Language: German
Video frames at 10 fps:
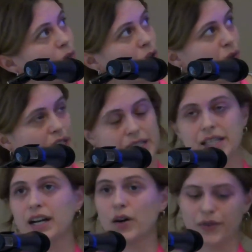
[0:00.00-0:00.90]
was wir jetzt
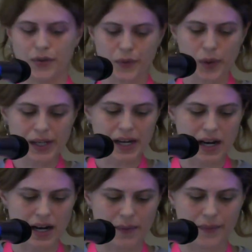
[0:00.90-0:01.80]
hier auf der Folie
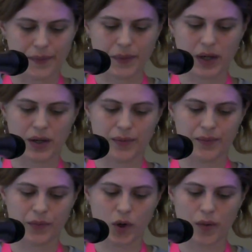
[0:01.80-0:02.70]
haben,
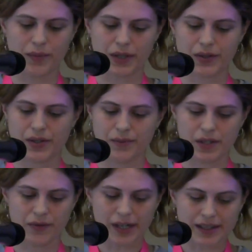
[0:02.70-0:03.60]
ähm, kommt aus dem
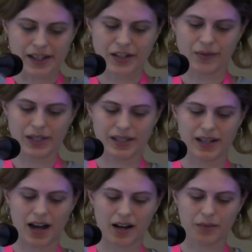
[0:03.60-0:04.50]
zivilgesellschaftlichen
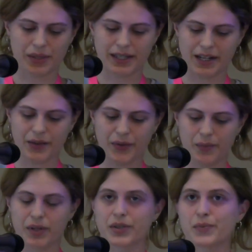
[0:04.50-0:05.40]
Lagebild
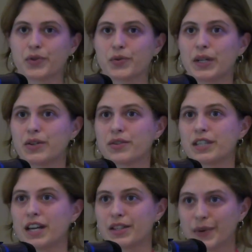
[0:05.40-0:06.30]
Antifeminismus
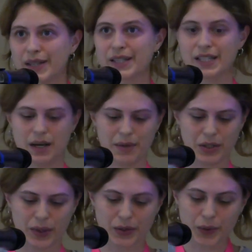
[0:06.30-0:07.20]
2023 der
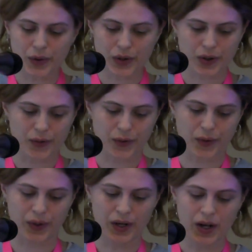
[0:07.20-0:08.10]
Amadeo Antonio
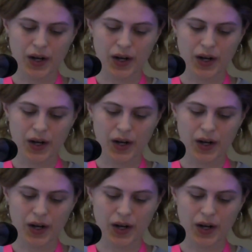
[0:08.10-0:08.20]
Stiftung